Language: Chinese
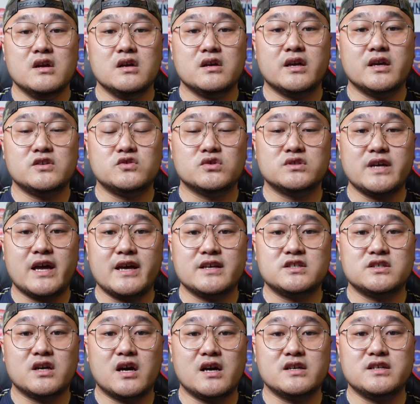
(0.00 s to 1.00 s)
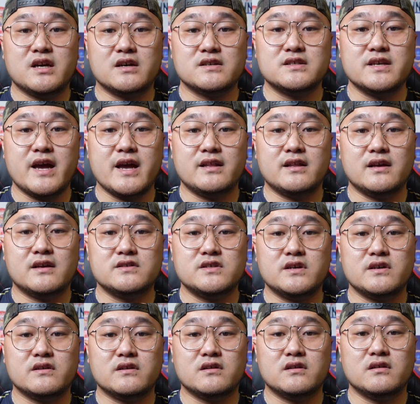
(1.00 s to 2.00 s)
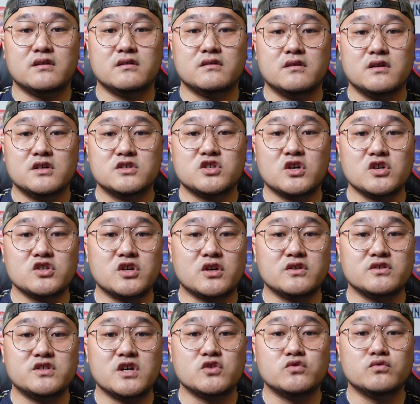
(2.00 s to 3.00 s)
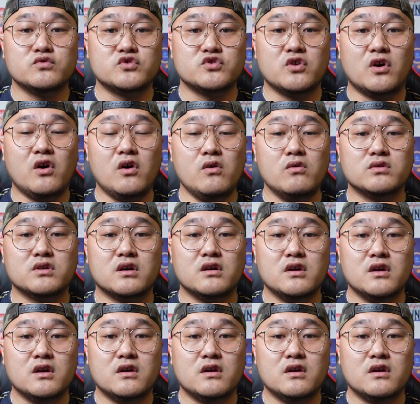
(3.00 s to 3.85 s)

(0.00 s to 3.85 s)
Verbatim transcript: 可以说，在十二强赛的这个征程结束之后呢，